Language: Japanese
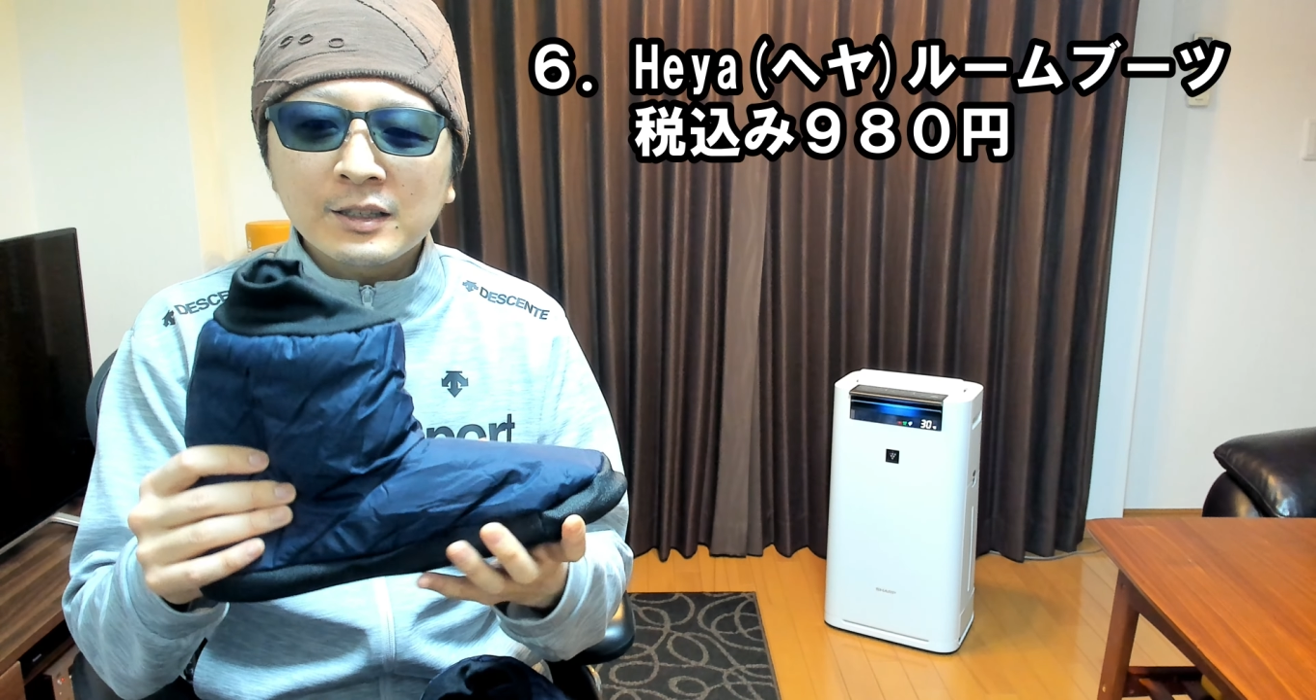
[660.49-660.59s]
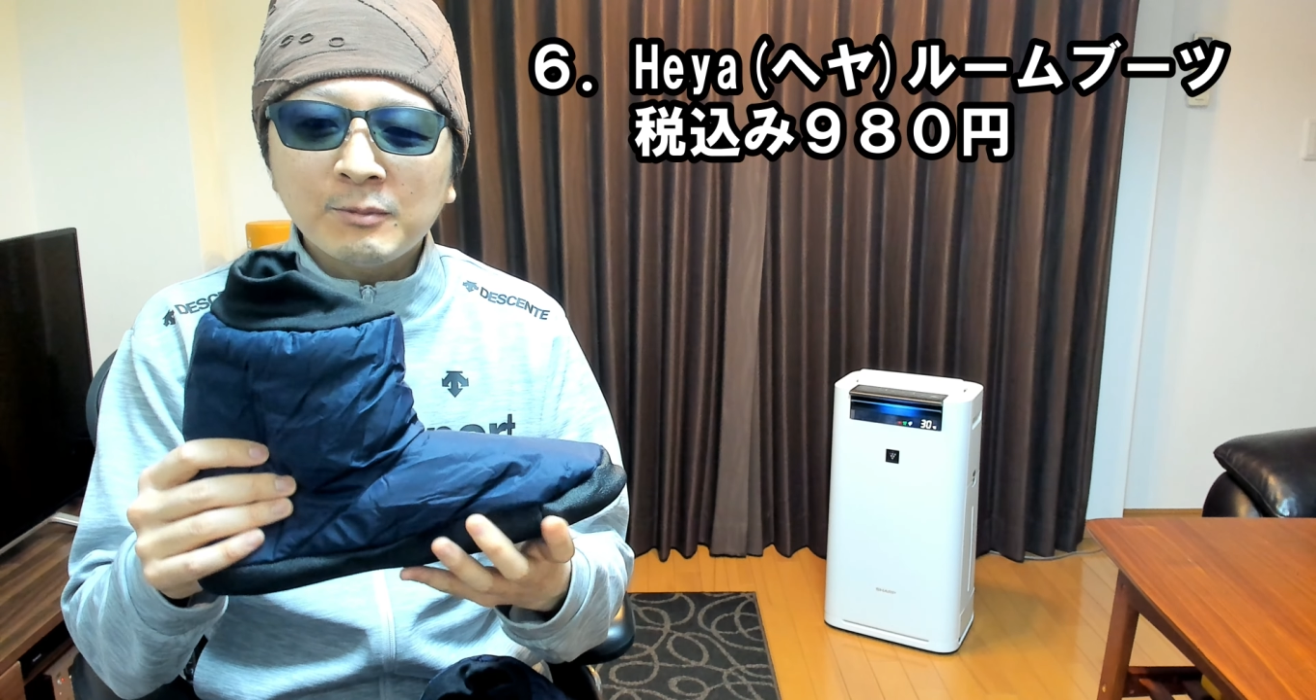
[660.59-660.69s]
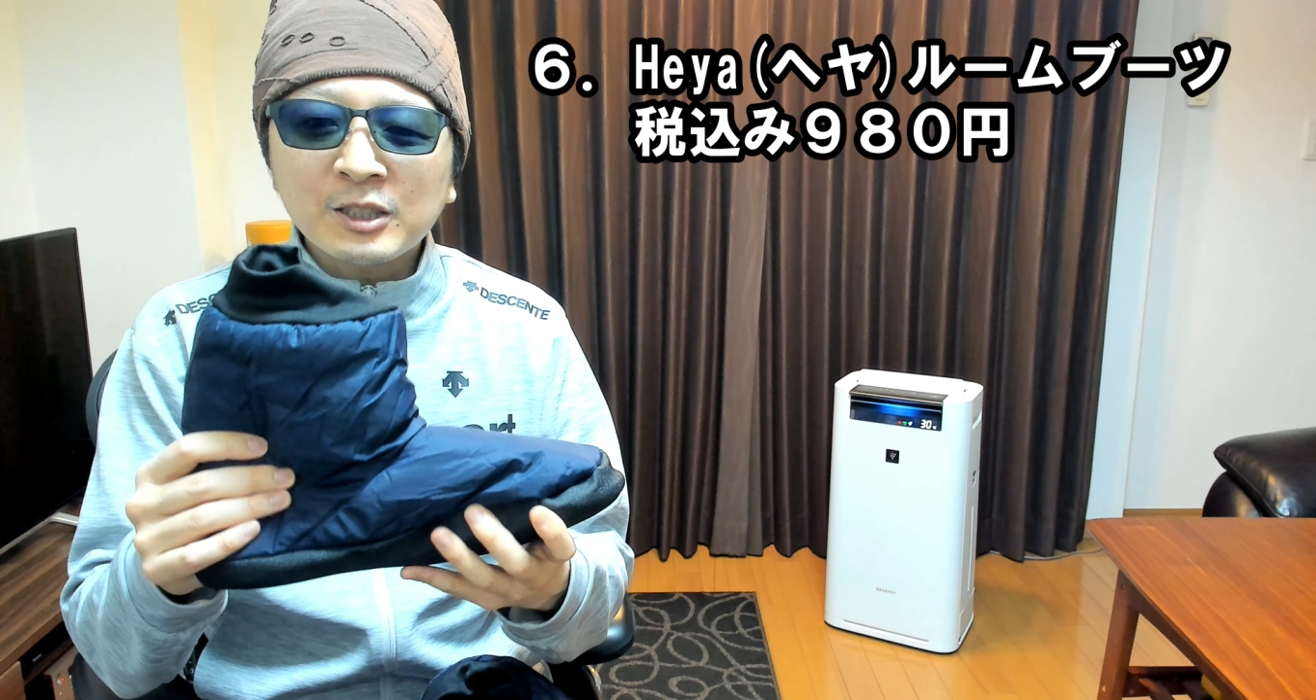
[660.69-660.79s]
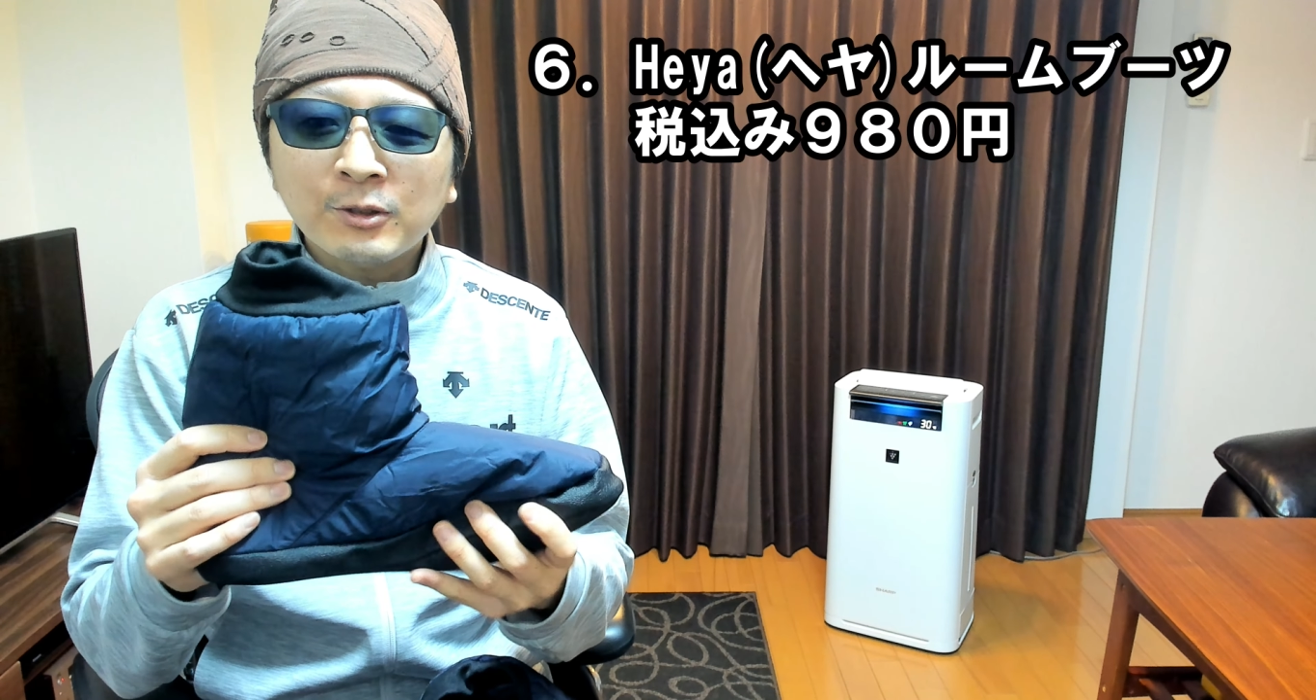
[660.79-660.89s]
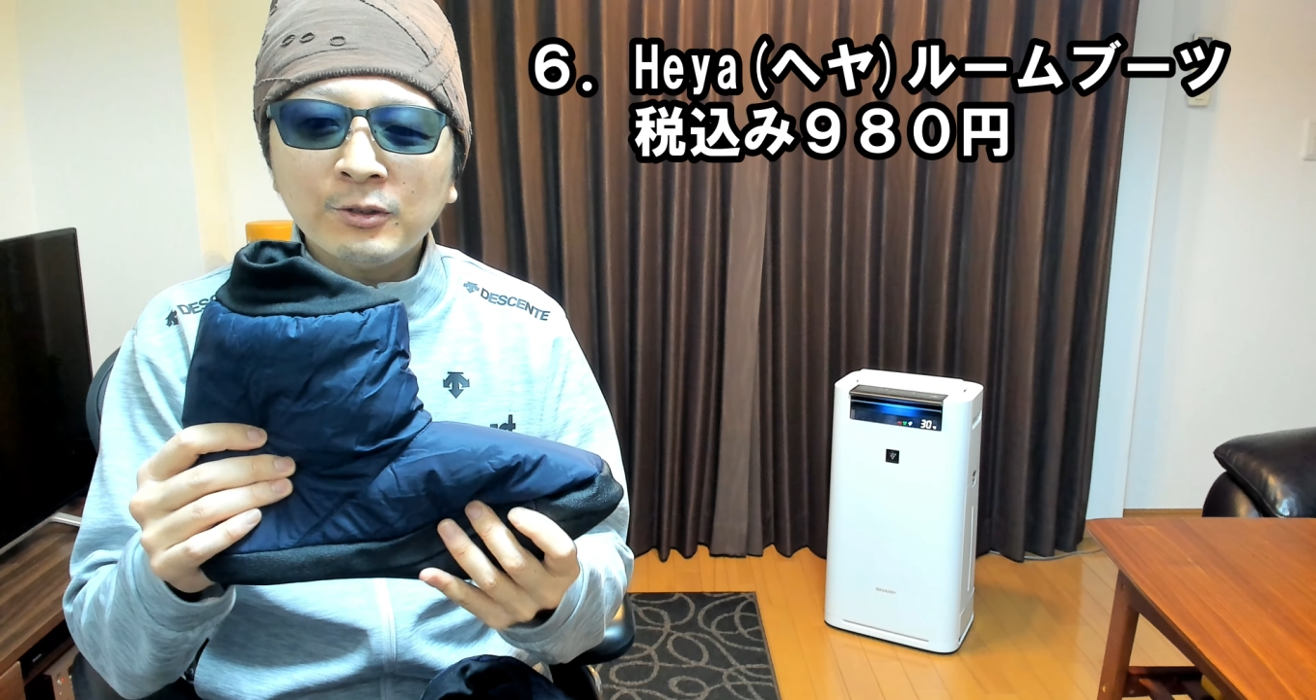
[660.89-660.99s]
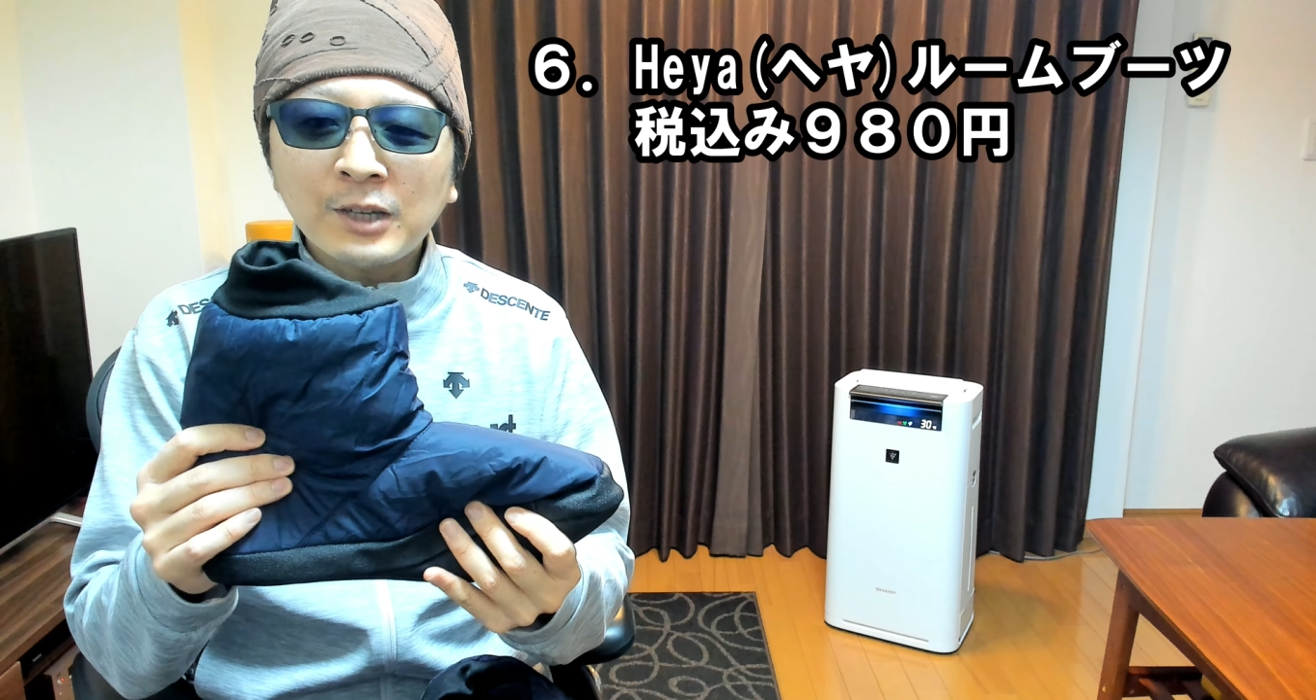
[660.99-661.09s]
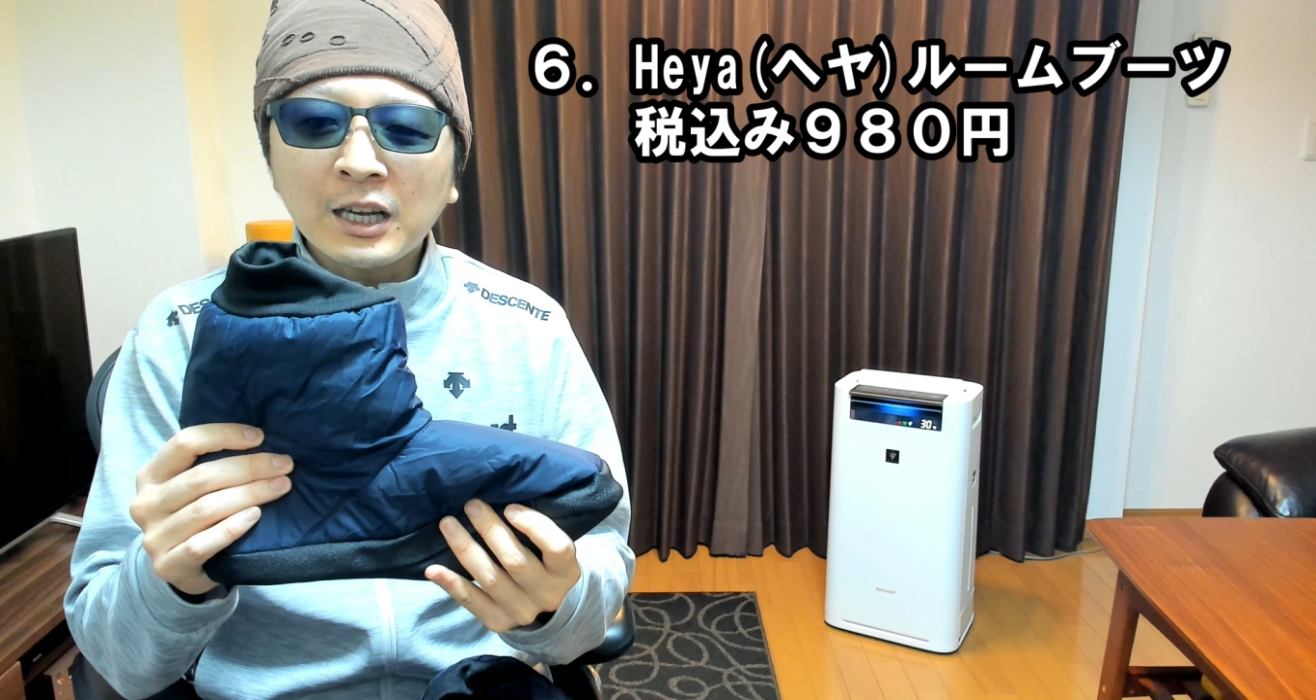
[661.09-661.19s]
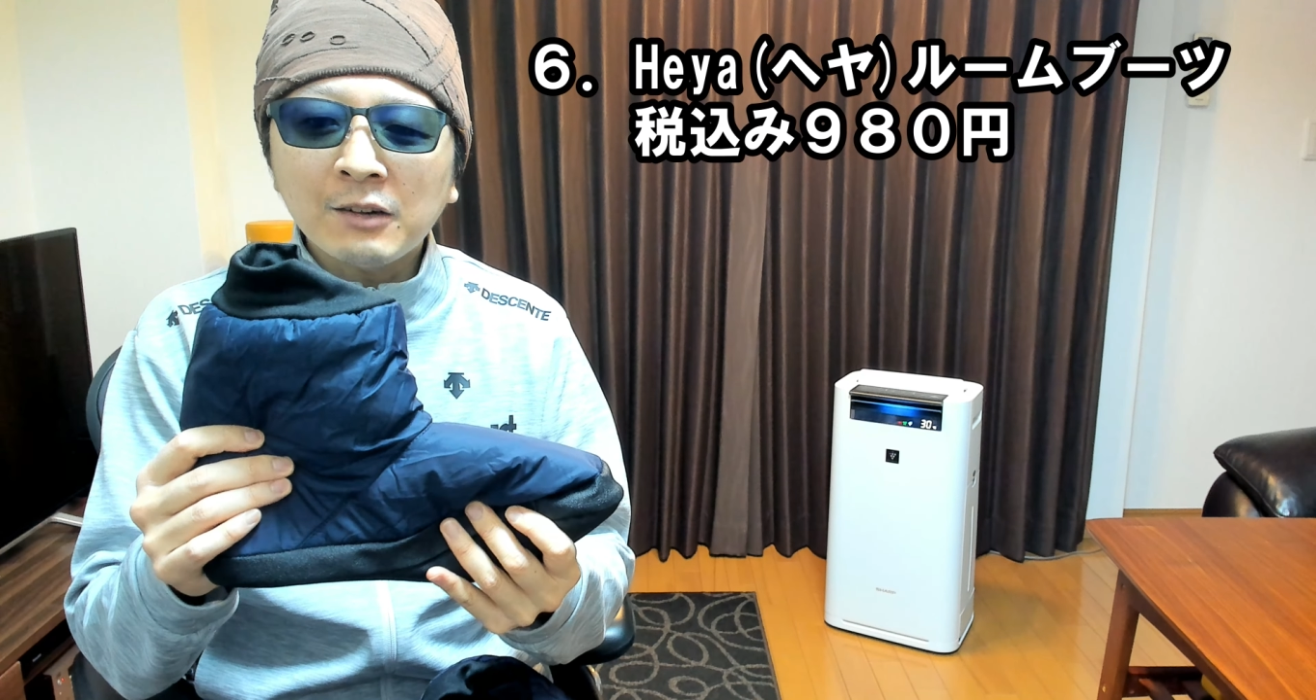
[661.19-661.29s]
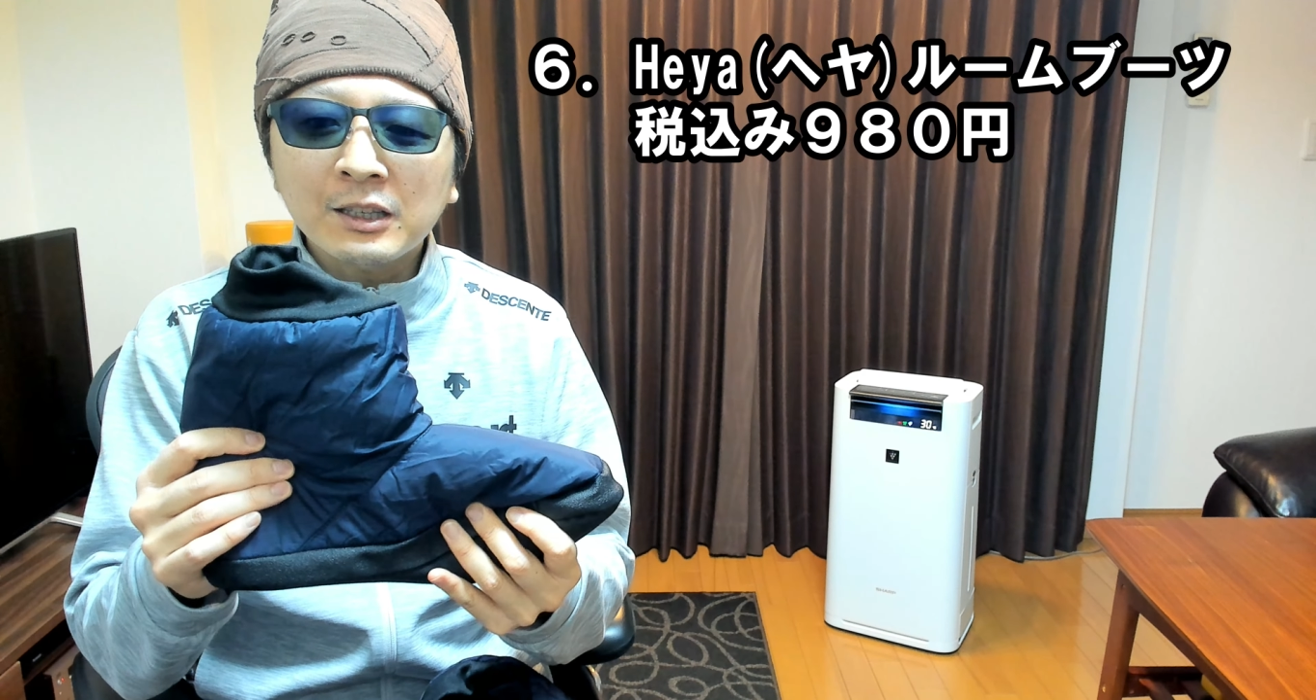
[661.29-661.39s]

まあ、その中